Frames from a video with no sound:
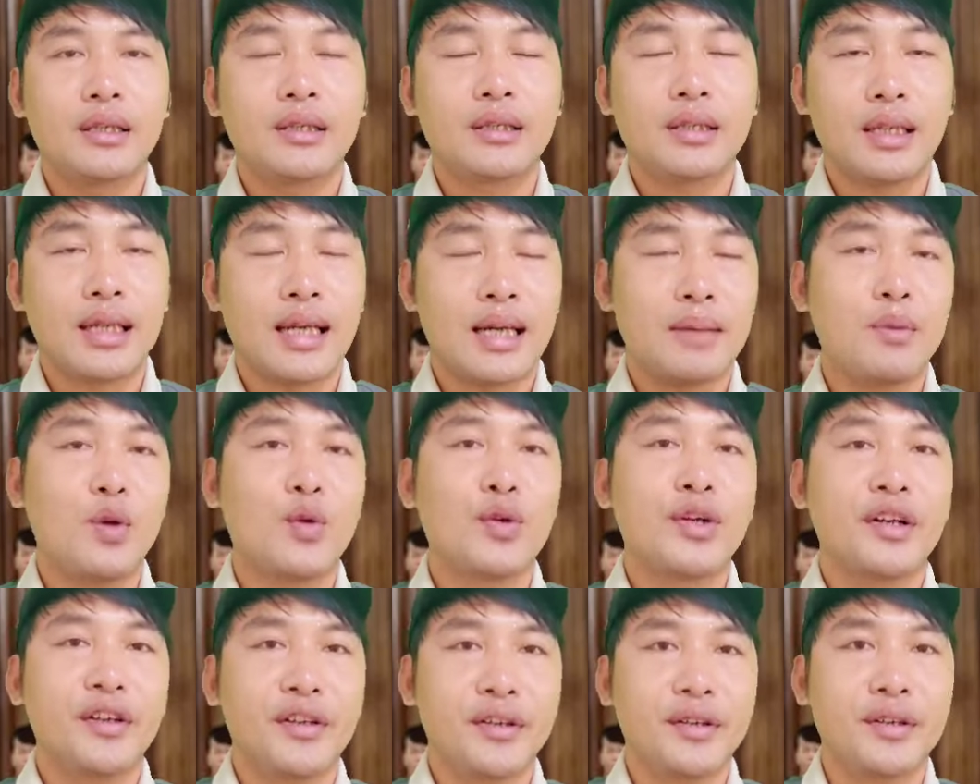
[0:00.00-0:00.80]
tất cả mọi
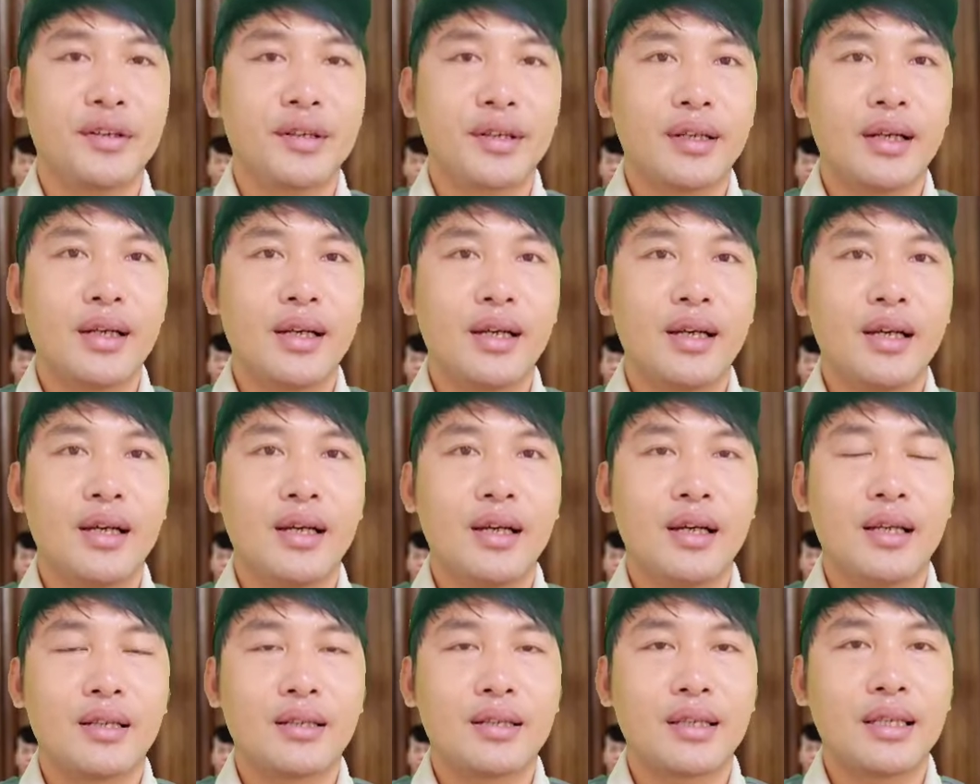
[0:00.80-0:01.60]
người
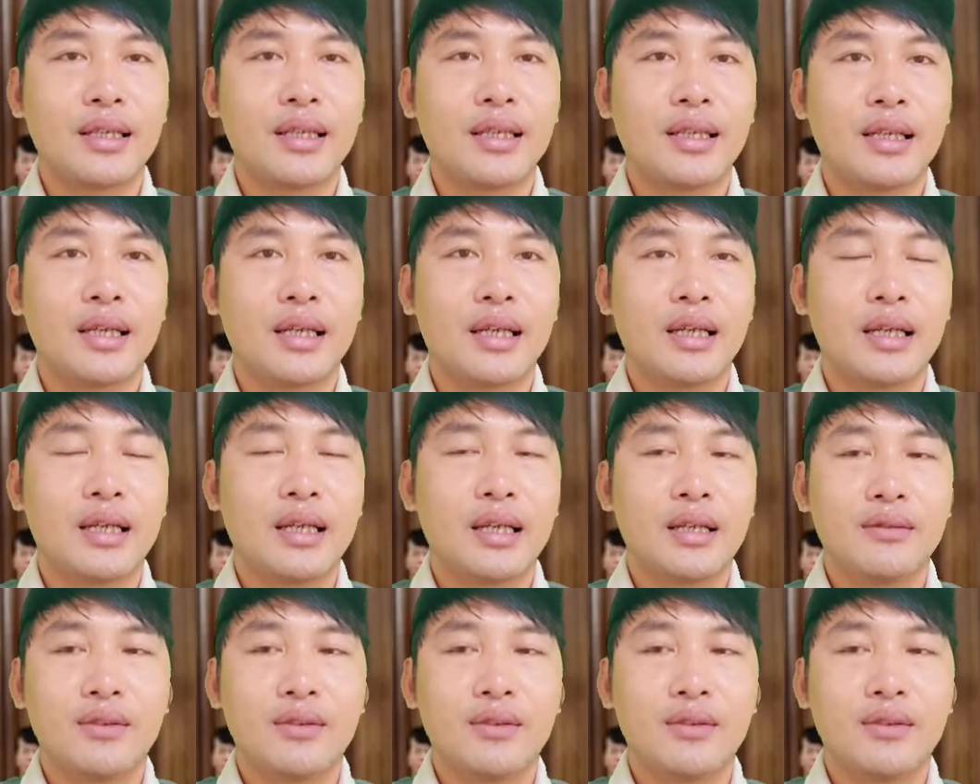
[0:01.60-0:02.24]
à, thì à,